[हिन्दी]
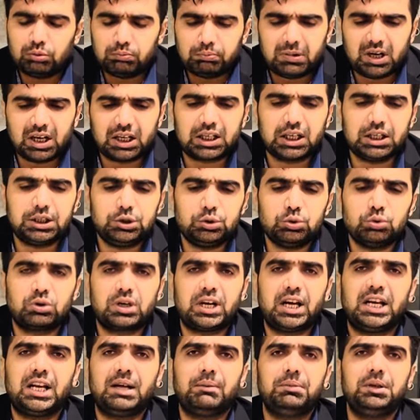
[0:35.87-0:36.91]
बल्कि यूं
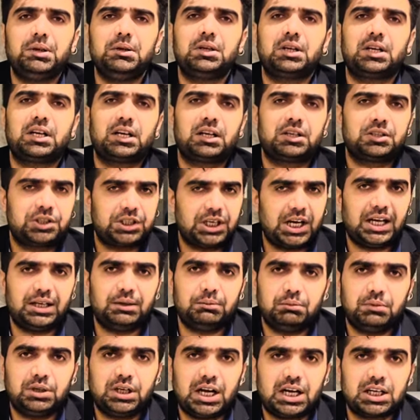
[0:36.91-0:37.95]
कहना भी शायद
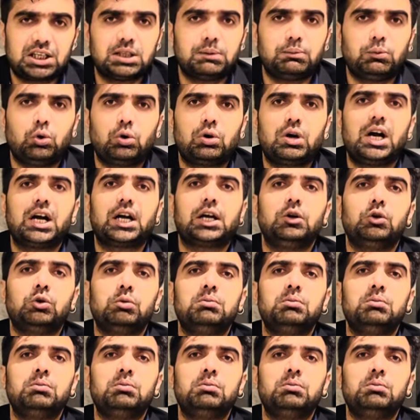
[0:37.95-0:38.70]
मुनासब होगा कि